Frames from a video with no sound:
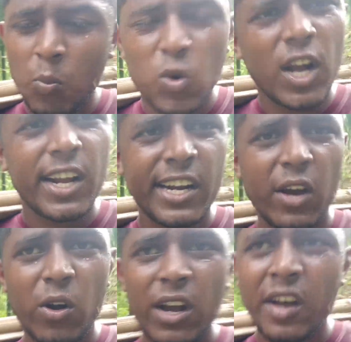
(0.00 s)
पूरा करना
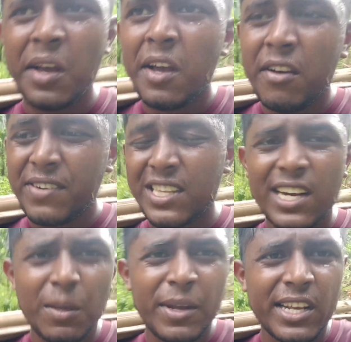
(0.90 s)
होगा फिर
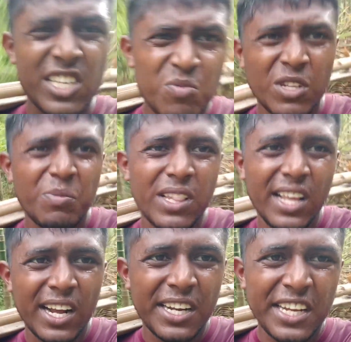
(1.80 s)
जाकर मेरी किस्मत
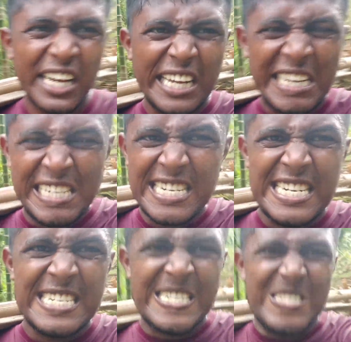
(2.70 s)
बदलेगा ठीक है
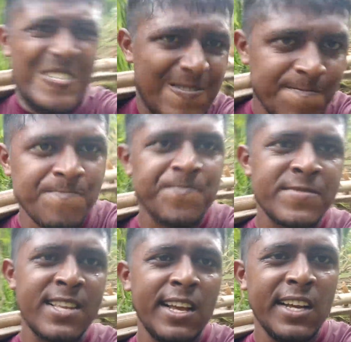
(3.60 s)
तो
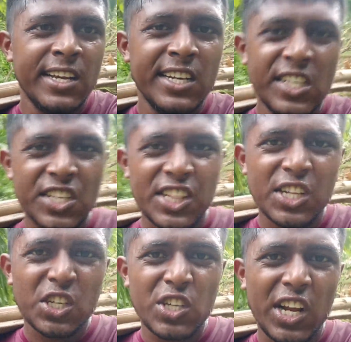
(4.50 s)
चलते
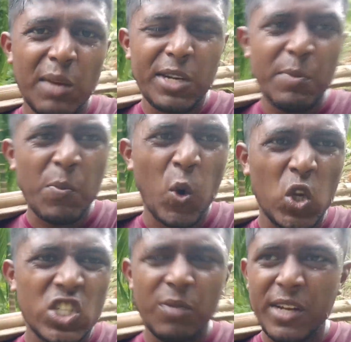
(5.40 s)
हैं दोस्तों तो अगले वीडियो में
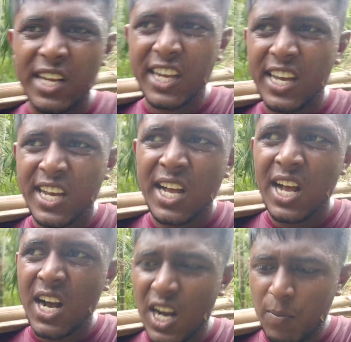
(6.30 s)
बहुत जल्द मिलेंगे
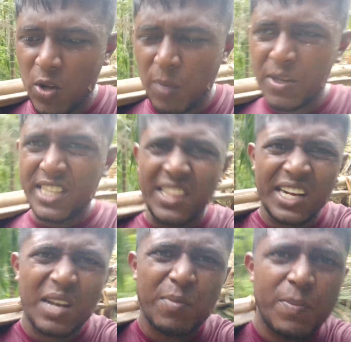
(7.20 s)
आप लोग अपना ध्यान
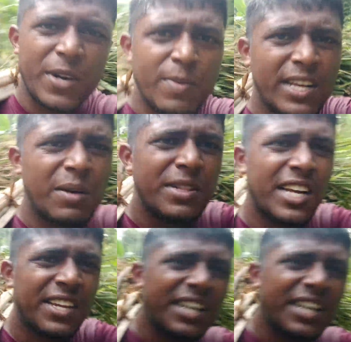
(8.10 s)
रखिए अपना परिवार का भी ध्यान